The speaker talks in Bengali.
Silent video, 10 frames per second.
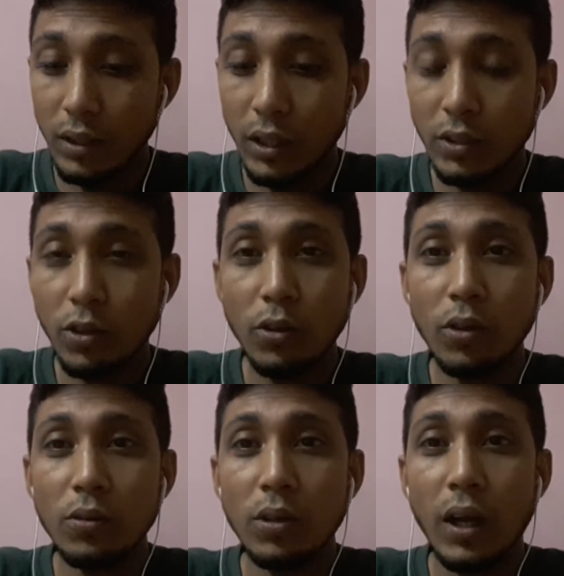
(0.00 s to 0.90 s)
এই জন্য
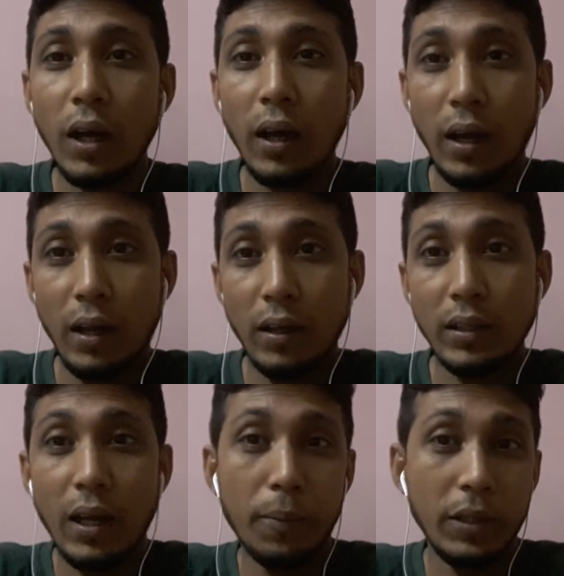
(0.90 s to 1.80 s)
ওরা আর
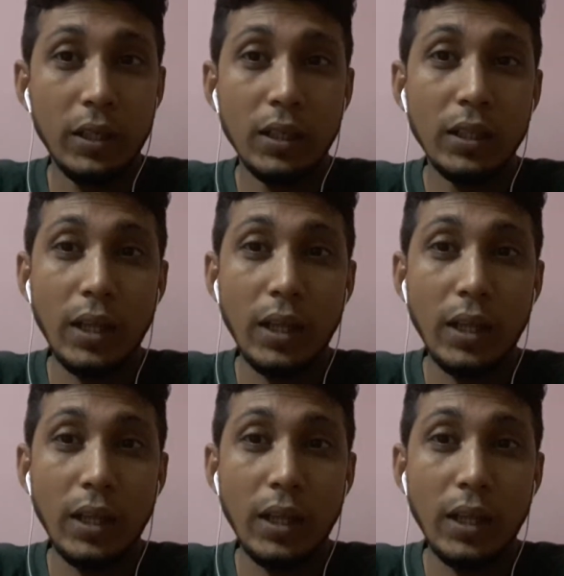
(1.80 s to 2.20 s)
কি আমাদেরকে